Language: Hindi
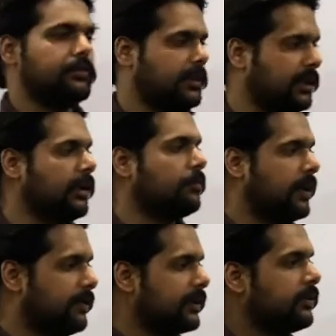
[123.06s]
टेकिंग
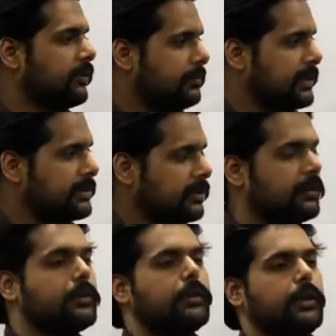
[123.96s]
पावर किसके पास है
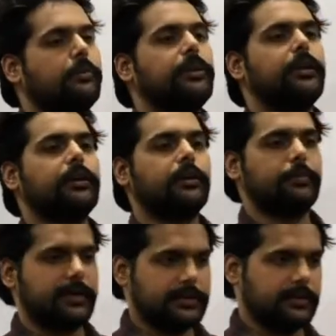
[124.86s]
कैबिनेट के
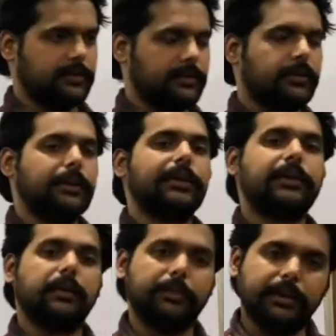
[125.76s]
पास है
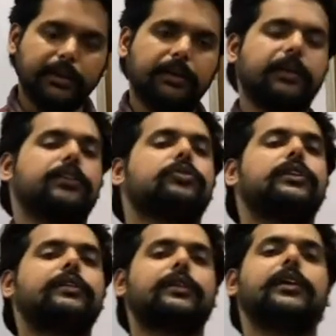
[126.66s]
कैबिनेट है जो
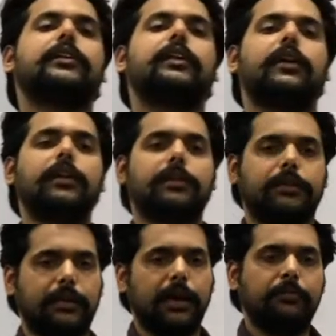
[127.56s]
देश के लिए निर्णय लेता
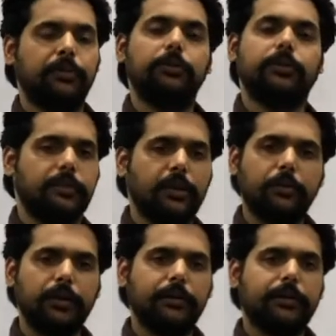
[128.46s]
है आपने नोटिस किया
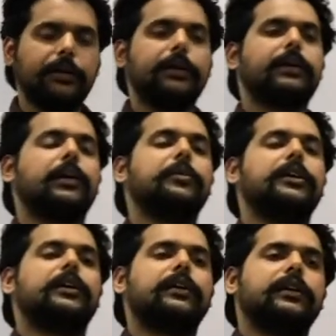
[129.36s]
होगा
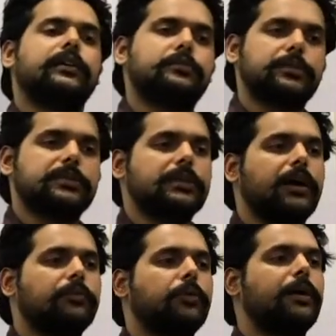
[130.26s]
कैबिनेट ने इस प्रस्ताव
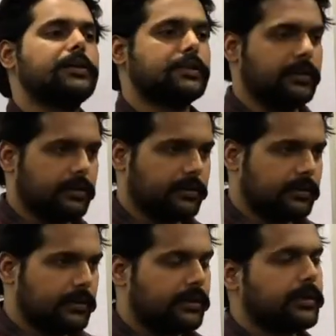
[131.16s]
को पास किया
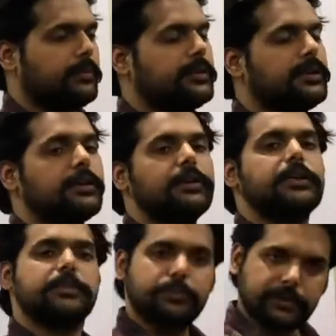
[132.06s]
कैबिनेट ने
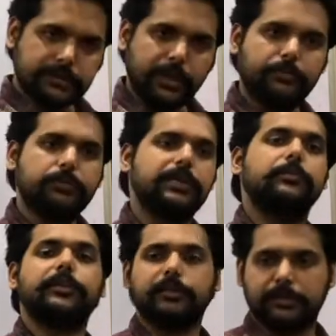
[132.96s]
इस प्रस्ताव को
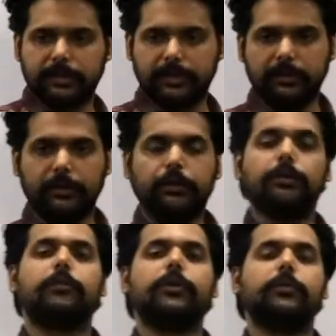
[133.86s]
सहमति जताई
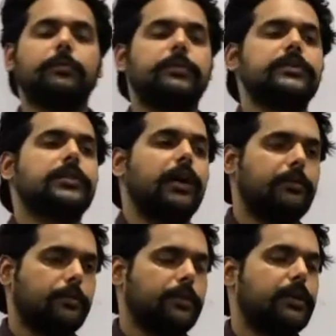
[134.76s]
फिर उन
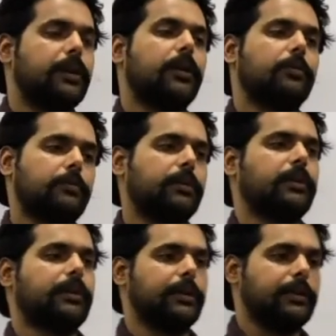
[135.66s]
प्रस्तावों पर कानून
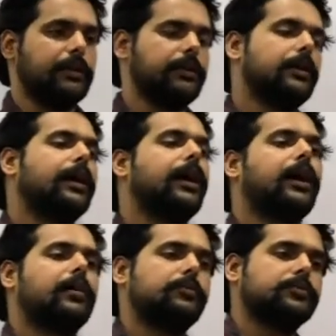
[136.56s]
बनने के लिए
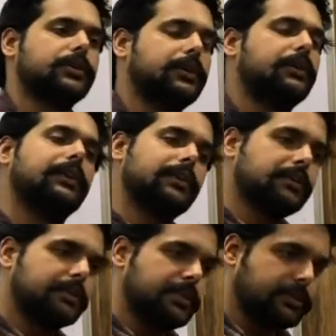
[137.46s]
आप उसे
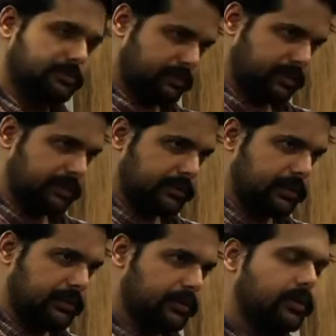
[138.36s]
लेजिस्लेचर में भेजते
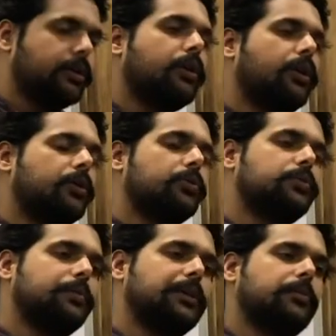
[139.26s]
हैं और उस
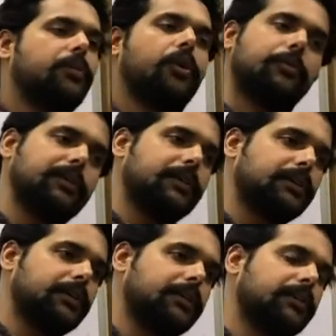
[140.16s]
पर जब लॉ बन
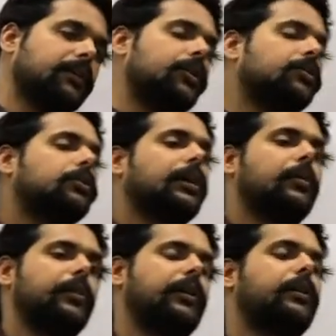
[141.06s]
जाता है तो
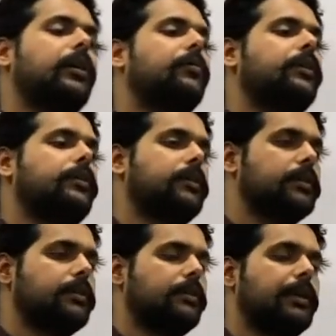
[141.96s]
कैबिनेट का वो
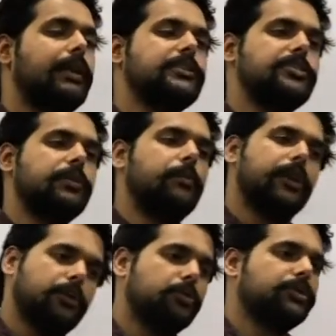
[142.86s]
डिसीजन
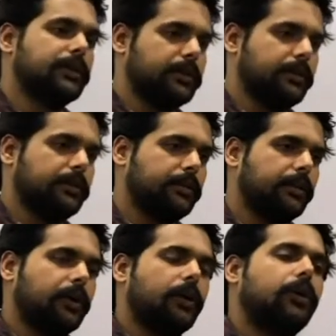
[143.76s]
लेजिटिमेट हो जाता है
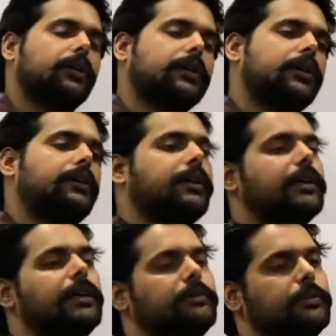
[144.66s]
और कंट्री के
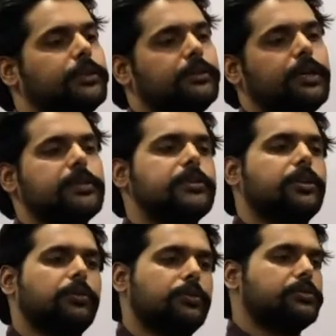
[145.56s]
लेवल पर
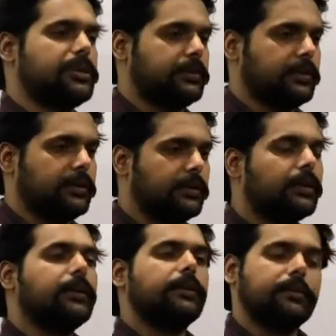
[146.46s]
एग्जीक्यूट हो जाता है
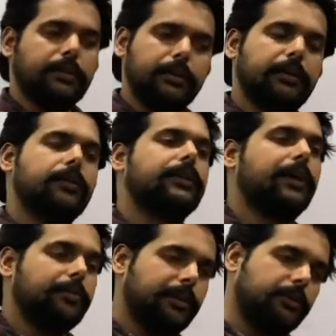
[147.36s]
इसलिए
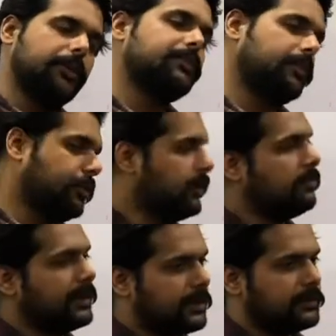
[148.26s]
कैबिनेट को एग्जीक्यूटिव भी
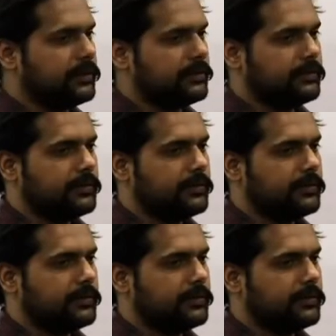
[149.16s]
कहते हैं